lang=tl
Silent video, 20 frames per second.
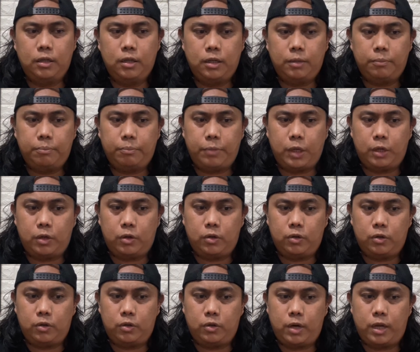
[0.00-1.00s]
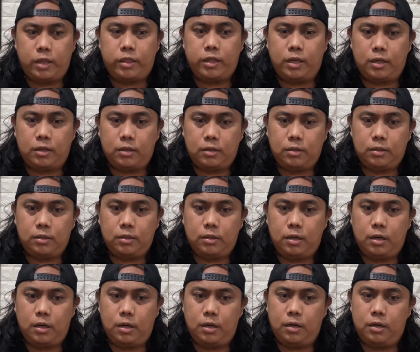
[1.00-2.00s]
Pero I think
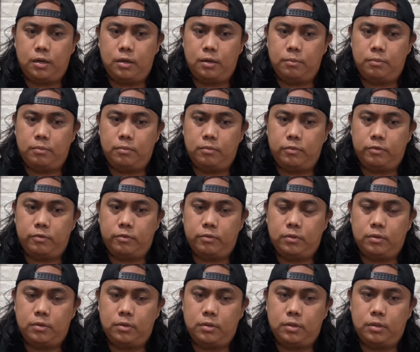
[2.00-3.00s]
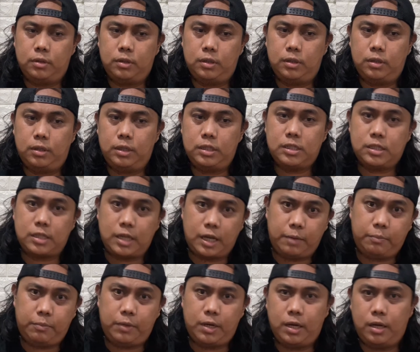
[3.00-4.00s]
um, it's
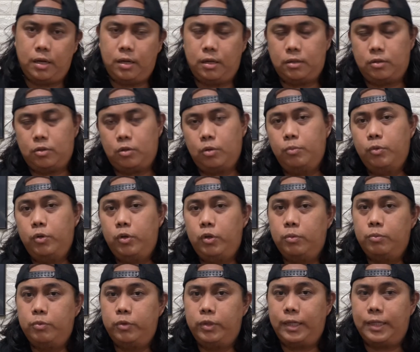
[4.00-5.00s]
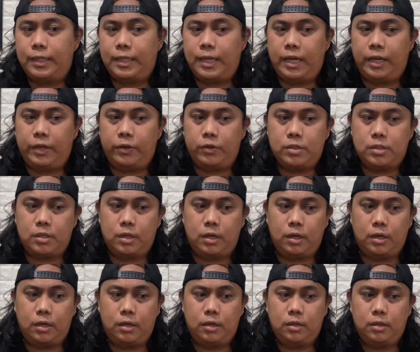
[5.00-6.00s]
time na tumulong muna tayo
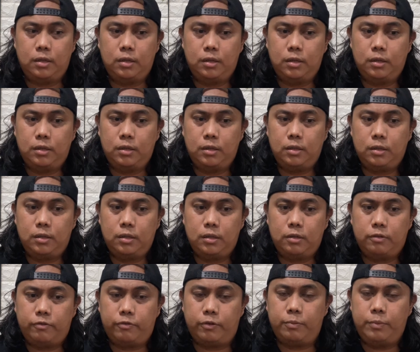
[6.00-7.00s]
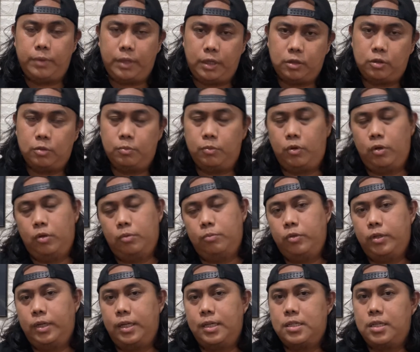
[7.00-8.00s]
sa for me, tumulong
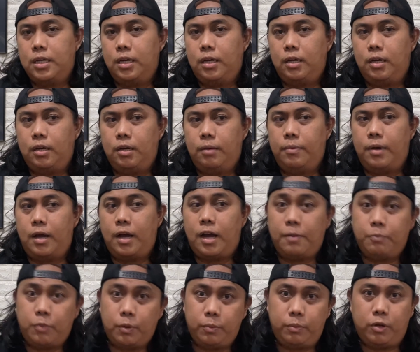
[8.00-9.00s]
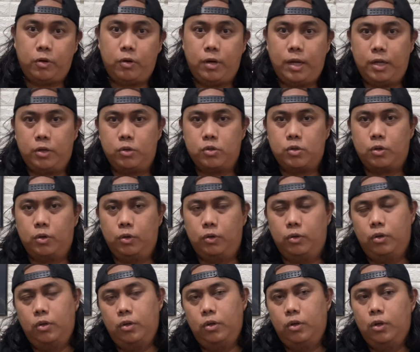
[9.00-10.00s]
muna sa mga kapabikulanos ko
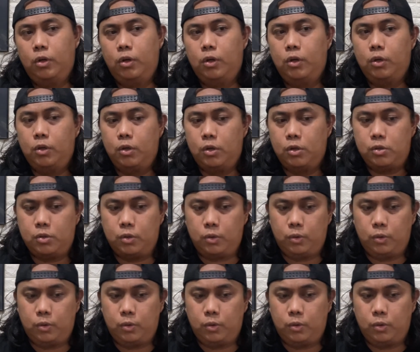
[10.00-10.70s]
So,